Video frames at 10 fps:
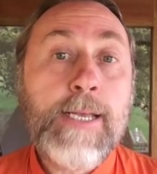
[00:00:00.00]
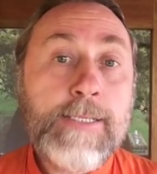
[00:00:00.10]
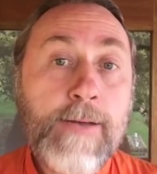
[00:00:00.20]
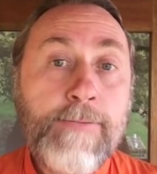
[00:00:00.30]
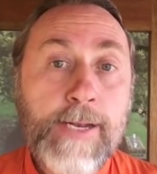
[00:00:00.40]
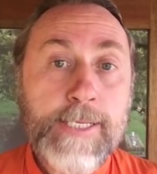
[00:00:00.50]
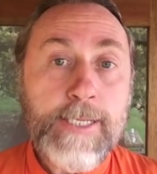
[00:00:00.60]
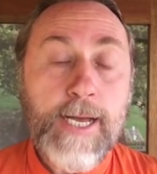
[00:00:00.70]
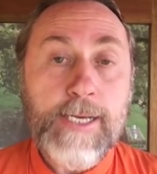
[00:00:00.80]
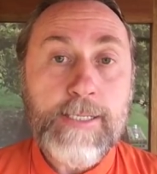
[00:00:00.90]
esta
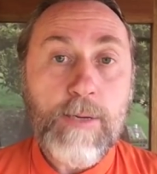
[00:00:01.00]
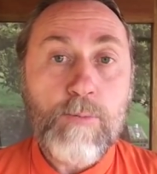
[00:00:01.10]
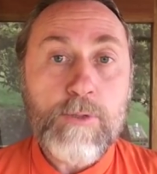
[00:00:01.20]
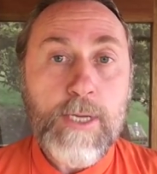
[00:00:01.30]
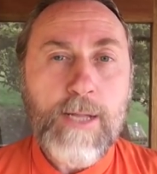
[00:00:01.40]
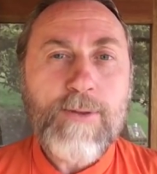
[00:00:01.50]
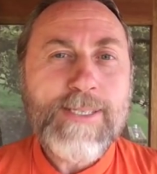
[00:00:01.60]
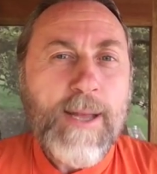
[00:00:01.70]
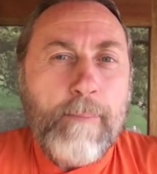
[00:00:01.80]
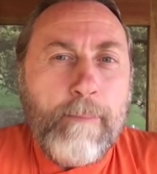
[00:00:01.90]
felicidad que está buscando,
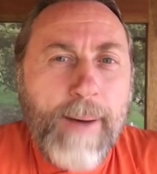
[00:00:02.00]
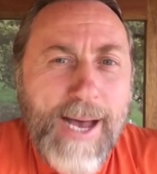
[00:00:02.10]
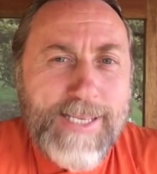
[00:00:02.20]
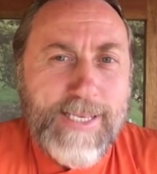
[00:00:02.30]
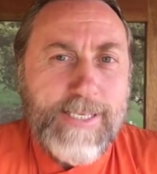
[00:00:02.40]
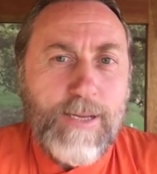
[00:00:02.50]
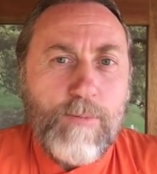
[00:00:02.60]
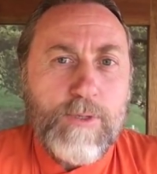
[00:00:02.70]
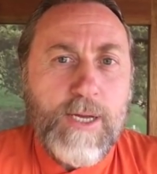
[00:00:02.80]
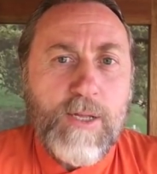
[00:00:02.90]
esta paz que está
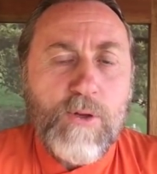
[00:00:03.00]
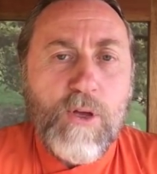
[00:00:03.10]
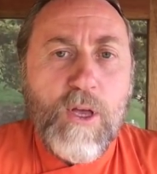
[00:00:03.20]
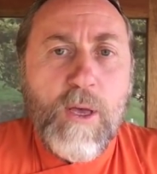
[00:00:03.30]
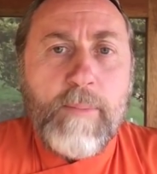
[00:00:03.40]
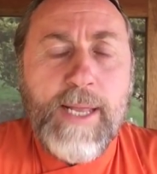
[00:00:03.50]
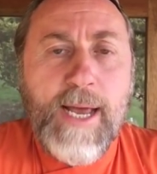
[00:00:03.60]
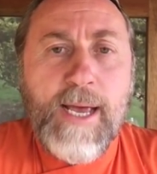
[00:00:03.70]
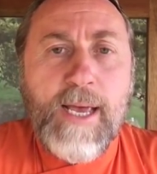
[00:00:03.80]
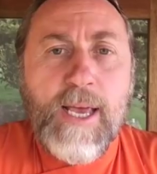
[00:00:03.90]
buscando.
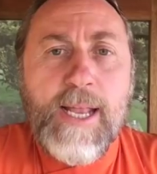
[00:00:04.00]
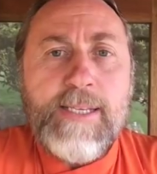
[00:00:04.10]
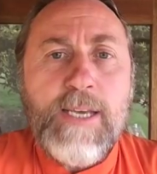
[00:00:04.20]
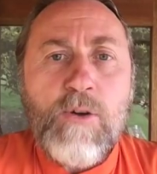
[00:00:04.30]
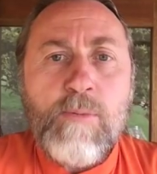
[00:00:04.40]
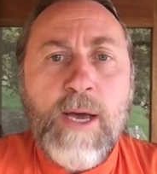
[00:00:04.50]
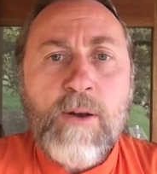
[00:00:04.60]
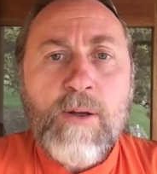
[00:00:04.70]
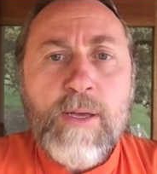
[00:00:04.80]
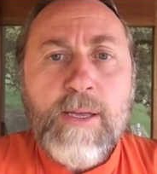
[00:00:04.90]
Mira, el ser
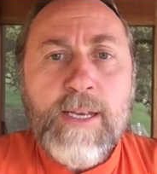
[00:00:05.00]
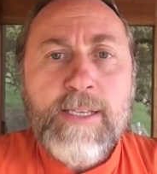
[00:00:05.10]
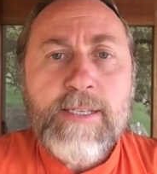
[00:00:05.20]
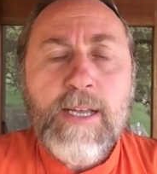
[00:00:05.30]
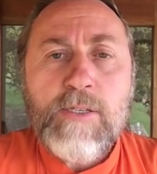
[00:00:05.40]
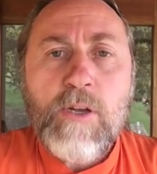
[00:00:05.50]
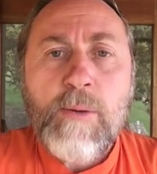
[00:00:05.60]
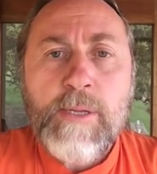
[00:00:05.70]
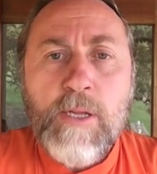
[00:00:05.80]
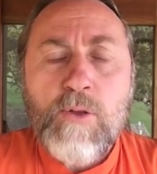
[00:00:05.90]
humano necesita
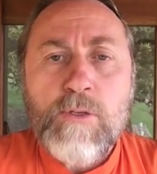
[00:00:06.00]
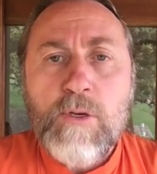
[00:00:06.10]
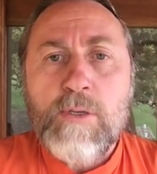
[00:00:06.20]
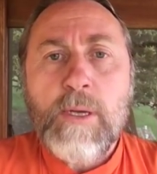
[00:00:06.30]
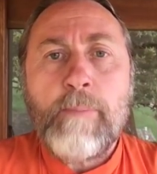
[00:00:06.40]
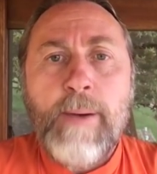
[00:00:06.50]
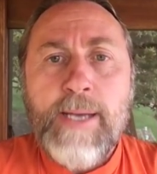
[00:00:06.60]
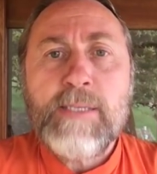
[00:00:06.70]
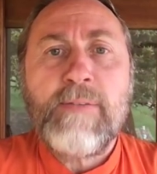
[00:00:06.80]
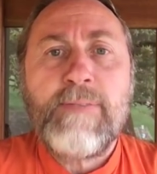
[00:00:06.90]
solamente dos cosas,
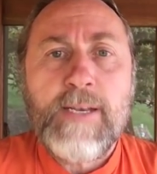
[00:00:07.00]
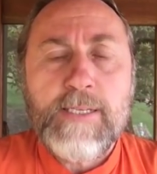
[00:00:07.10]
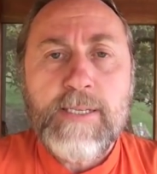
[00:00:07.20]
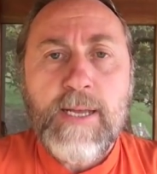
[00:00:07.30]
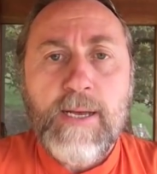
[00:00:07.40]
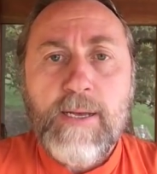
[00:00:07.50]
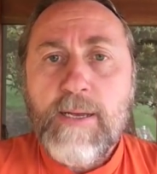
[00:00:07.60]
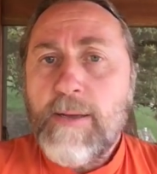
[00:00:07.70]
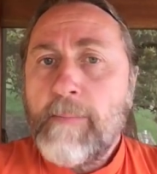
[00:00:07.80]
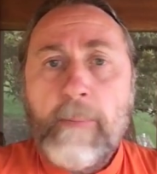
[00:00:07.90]
paz y felicidad.
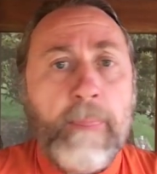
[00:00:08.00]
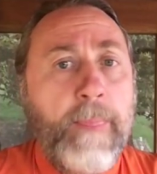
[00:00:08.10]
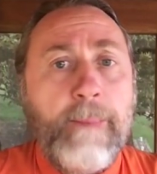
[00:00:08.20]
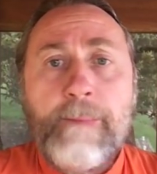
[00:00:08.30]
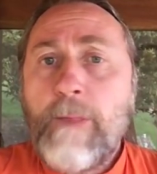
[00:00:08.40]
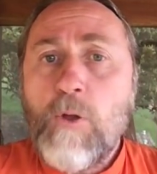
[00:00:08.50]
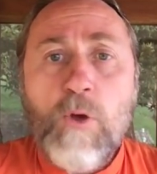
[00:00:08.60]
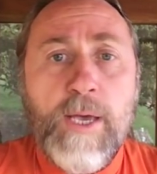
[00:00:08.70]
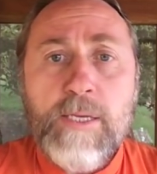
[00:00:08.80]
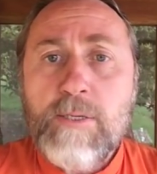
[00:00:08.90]

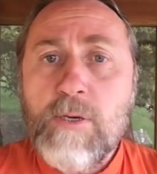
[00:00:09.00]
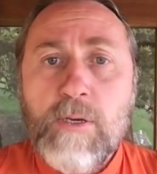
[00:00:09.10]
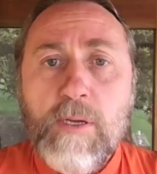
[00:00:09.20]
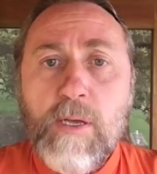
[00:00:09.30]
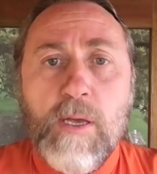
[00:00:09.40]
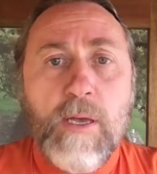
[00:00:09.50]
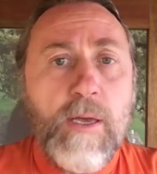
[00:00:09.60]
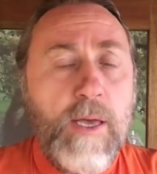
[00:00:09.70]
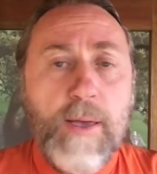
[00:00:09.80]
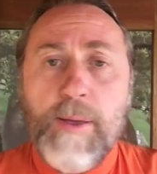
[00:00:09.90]
Todo eso
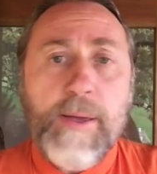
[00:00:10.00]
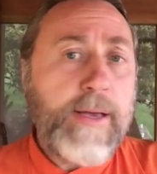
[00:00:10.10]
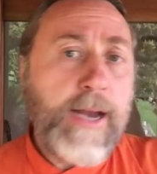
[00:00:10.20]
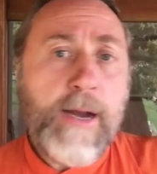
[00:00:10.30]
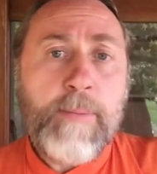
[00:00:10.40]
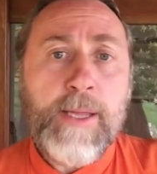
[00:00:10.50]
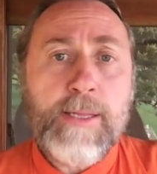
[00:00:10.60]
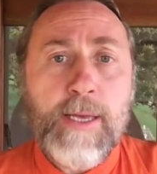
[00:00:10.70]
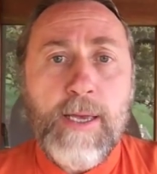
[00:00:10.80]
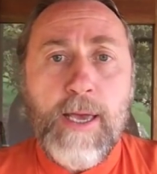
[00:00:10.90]

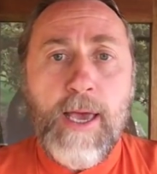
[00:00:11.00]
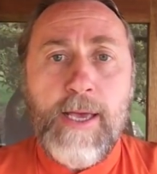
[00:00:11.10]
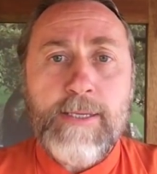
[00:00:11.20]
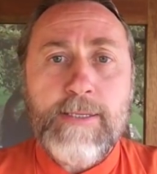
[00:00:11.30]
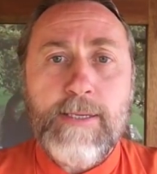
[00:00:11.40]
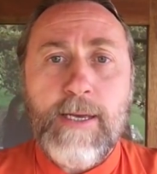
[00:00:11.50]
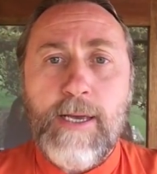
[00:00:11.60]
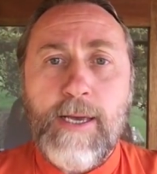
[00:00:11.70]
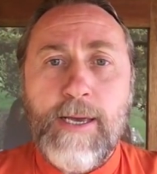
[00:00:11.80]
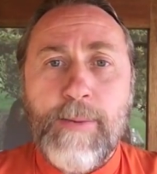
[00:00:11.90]
claramente es
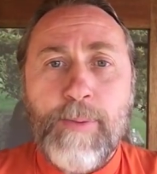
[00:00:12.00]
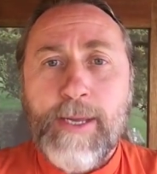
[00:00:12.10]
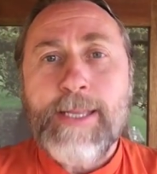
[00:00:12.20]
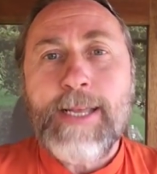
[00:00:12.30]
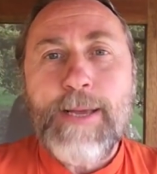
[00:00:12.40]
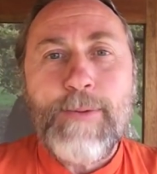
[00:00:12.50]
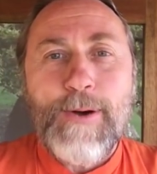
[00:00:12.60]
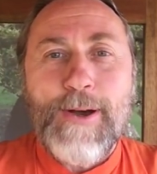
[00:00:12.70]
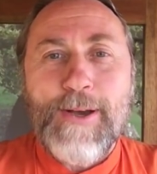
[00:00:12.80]
eh, eh, porque tenemos